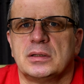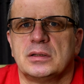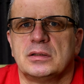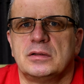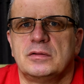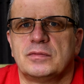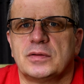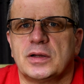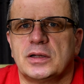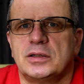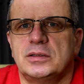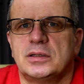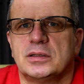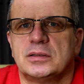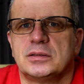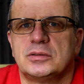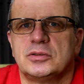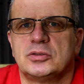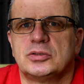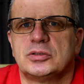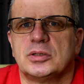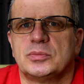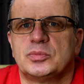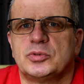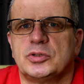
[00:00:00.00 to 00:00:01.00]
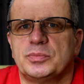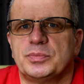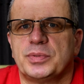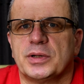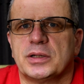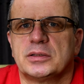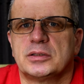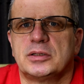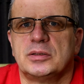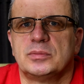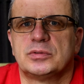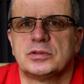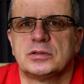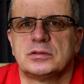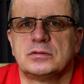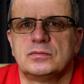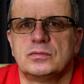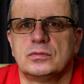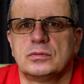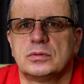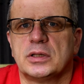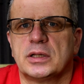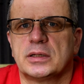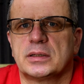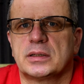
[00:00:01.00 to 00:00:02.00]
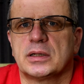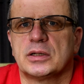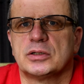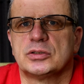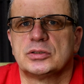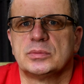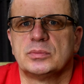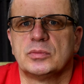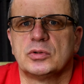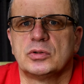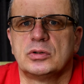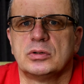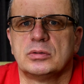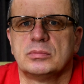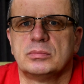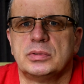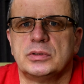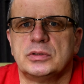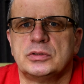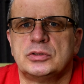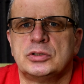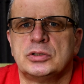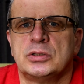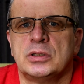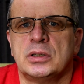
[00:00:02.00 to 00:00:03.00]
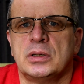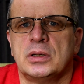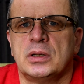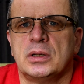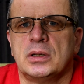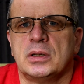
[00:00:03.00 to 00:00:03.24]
dwa identyczne przypadki przez dwóch lekarzy mogą być